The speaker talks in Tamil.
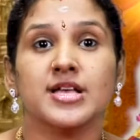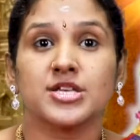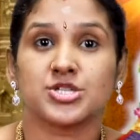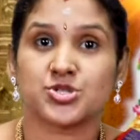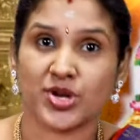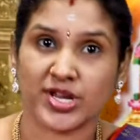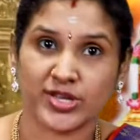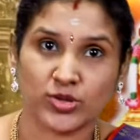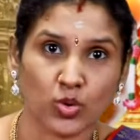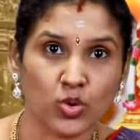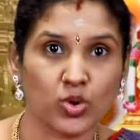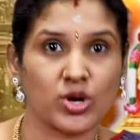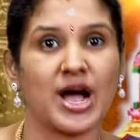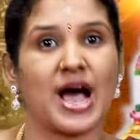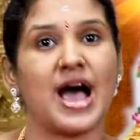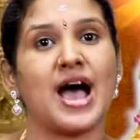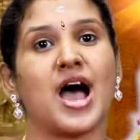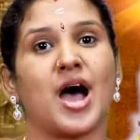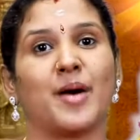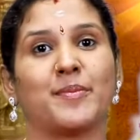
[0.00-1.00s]
ஸ்ரீ
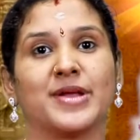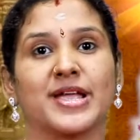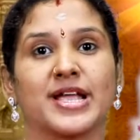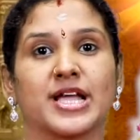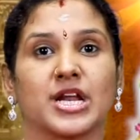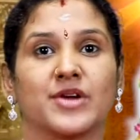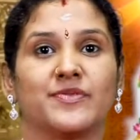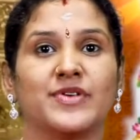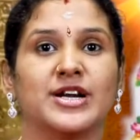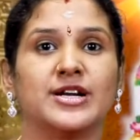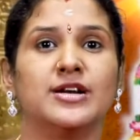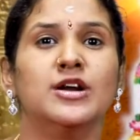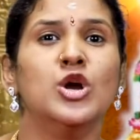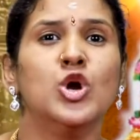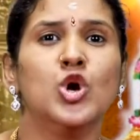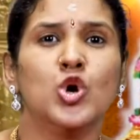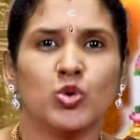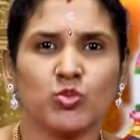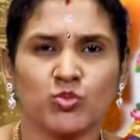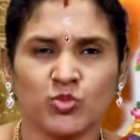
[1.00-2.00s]
துர்கா அப்படிங்கிறவள்
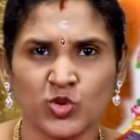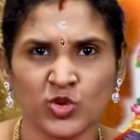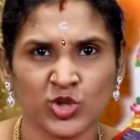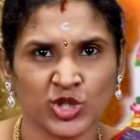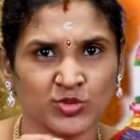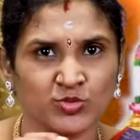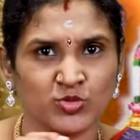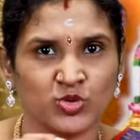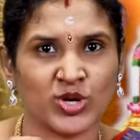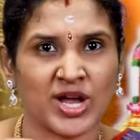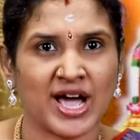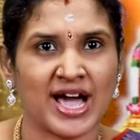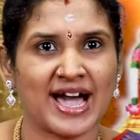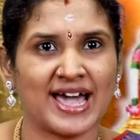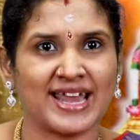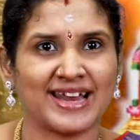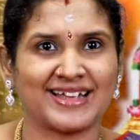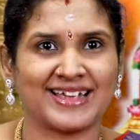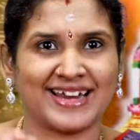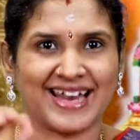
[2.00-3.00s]
மூணு
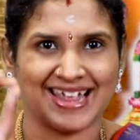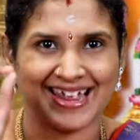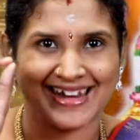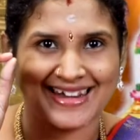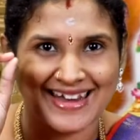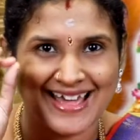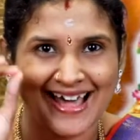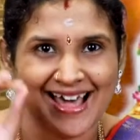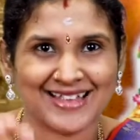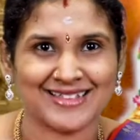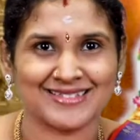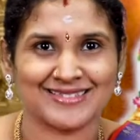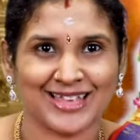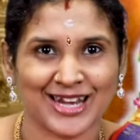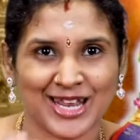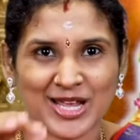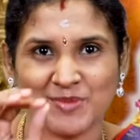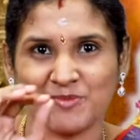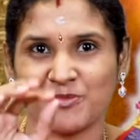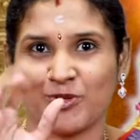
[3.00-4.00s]
மூணாக இருக்கிற
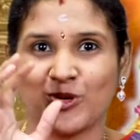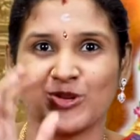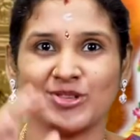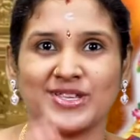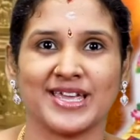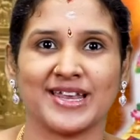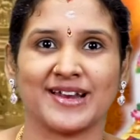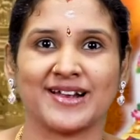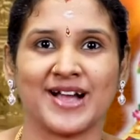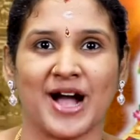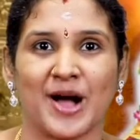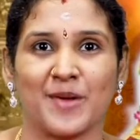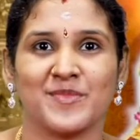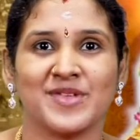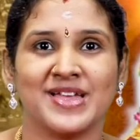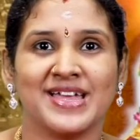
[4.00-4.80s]
எல்லாத்துலேயும் பொருந்தி இருக்கா